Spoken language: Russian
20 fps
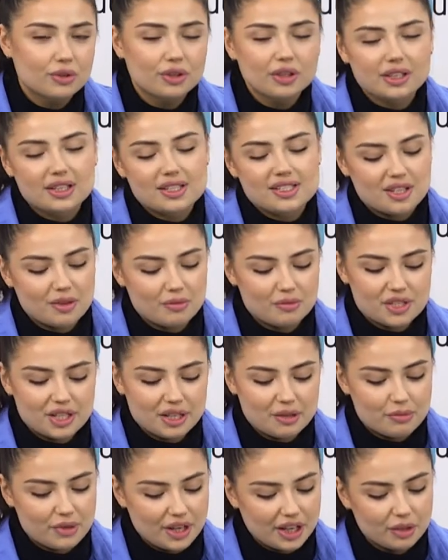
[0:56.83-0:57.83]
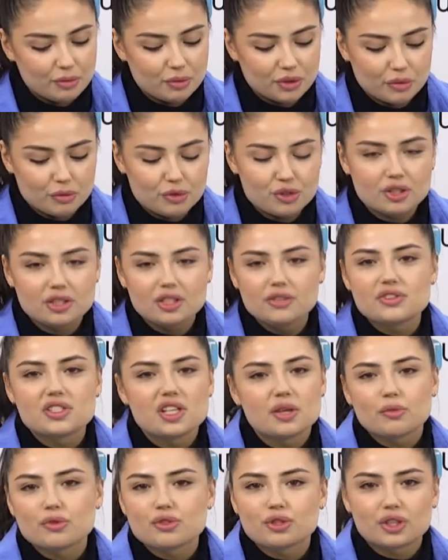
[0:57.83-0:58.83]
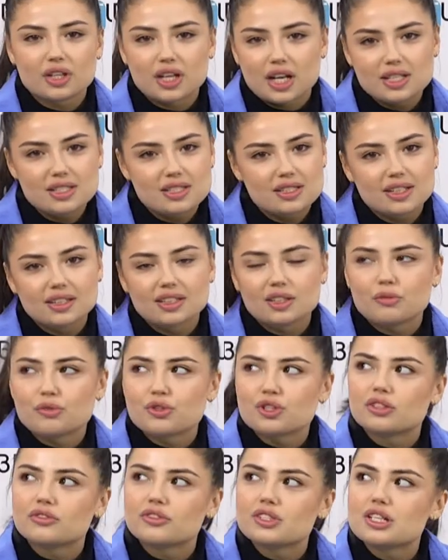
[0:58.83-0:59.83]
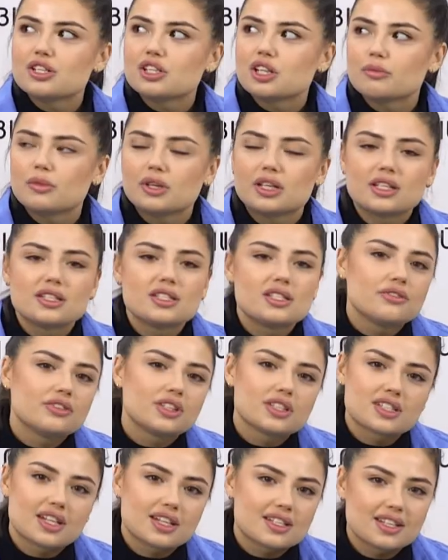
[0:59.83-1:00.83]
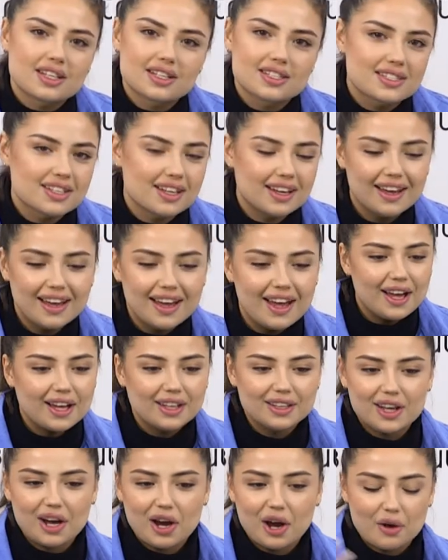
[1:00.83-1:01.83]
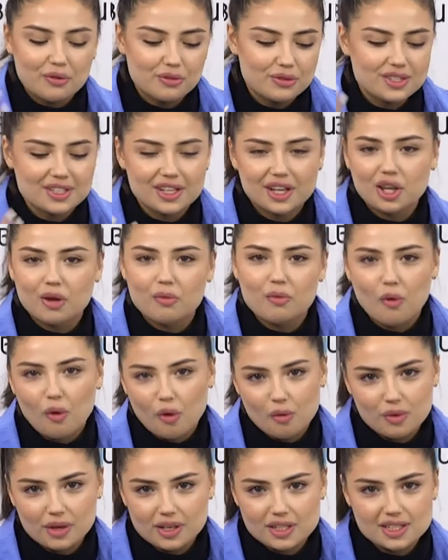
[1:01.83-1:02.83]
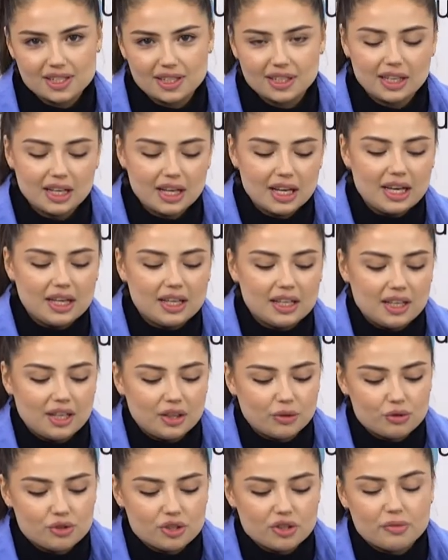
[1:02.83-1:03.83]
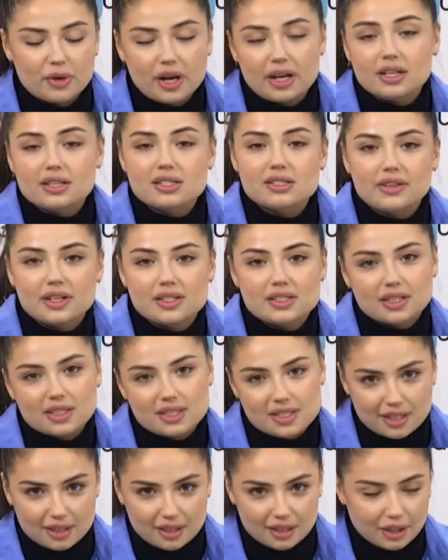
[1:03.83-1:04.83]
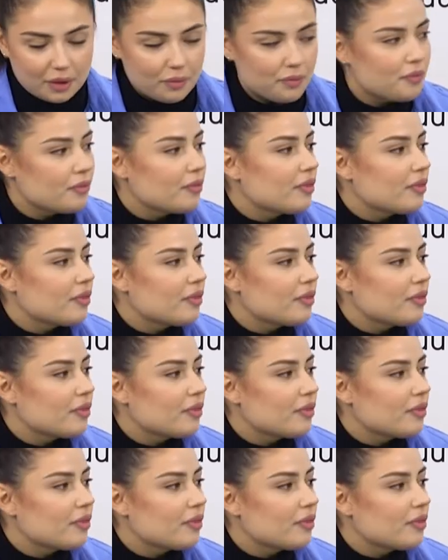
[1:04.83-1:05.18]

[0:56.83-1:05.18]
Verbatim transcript: но это на самом деле бред, потому что не всем идет красный, это может слишком агрессивно сказаться на в целом образе, и нужно правильно расставлять акценты.